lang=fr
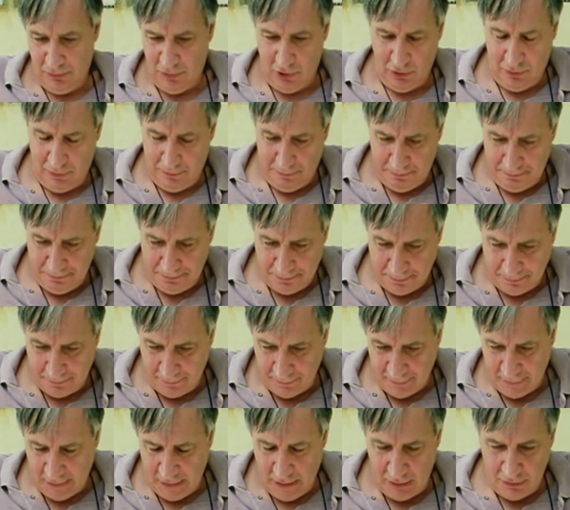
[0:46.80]
Bon,
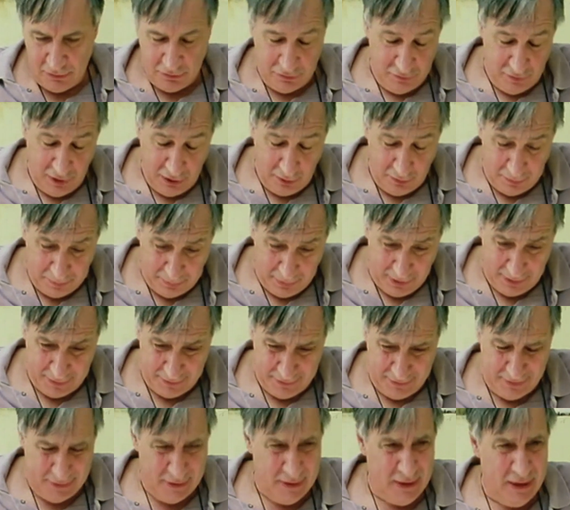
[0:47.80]
tu vas comprendre.
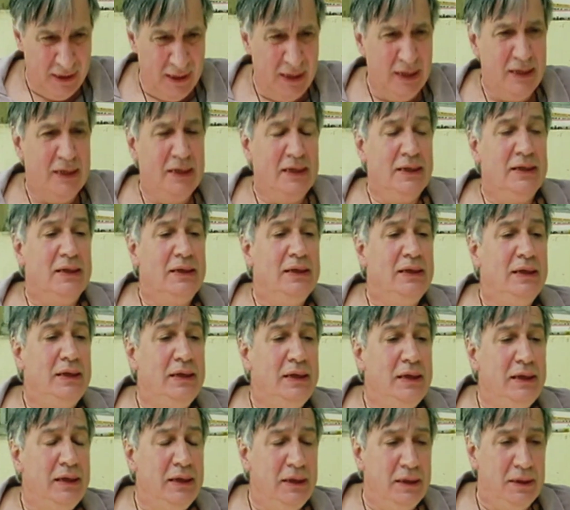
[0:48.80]

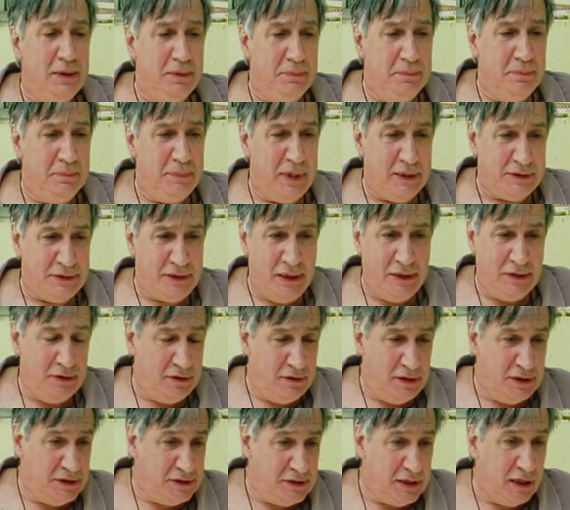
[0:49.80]
Les Marseillais
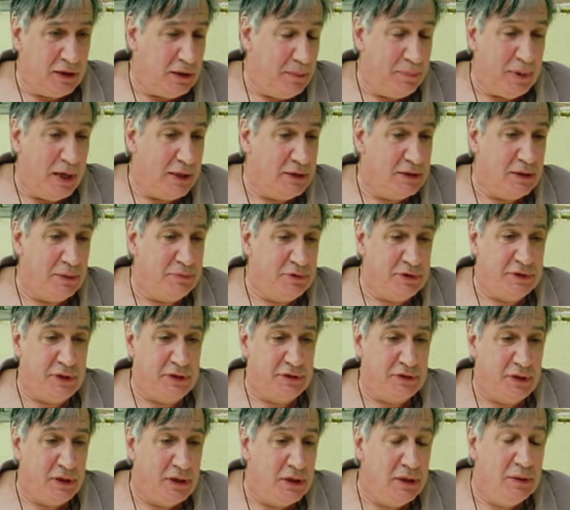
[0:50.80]
de l'Estac, par exemple, ça
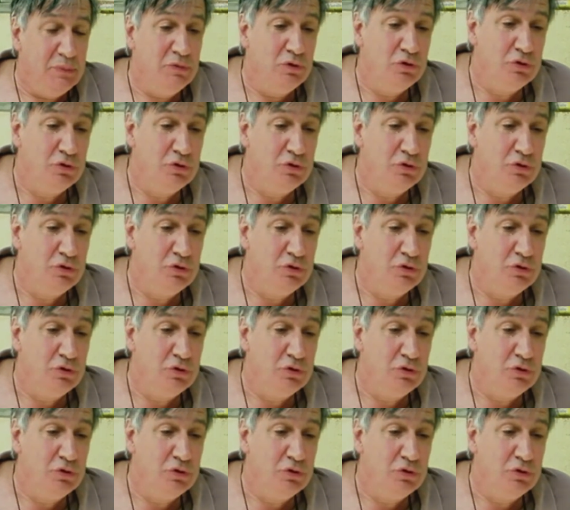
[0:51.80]
serait les